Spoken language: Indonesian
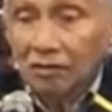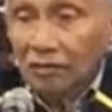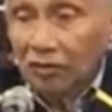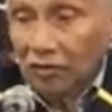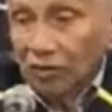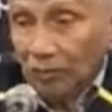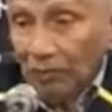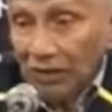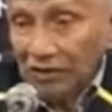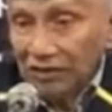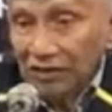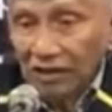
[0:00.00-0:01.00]
di
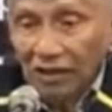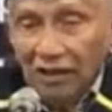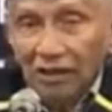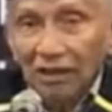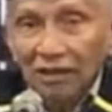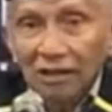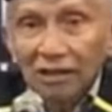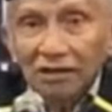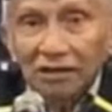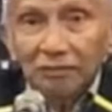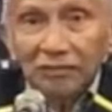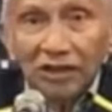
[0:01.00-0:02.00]
depan sendiri
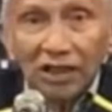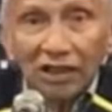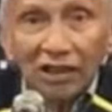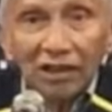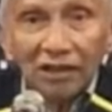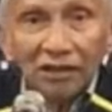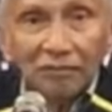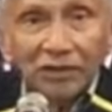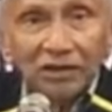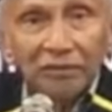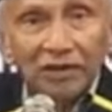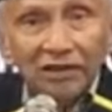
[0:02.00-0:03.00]
sementara
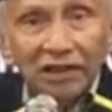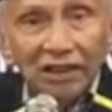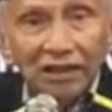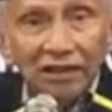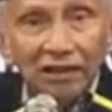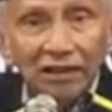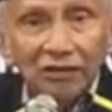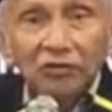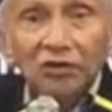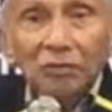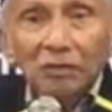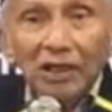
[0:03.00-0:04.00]
teman-teman TNI itu
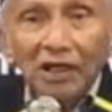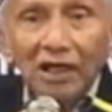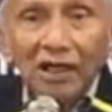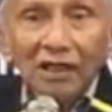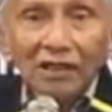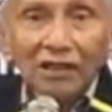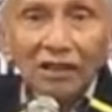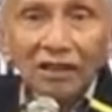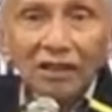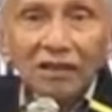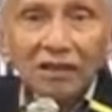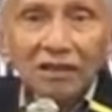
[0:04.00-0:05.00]
di belakang ya.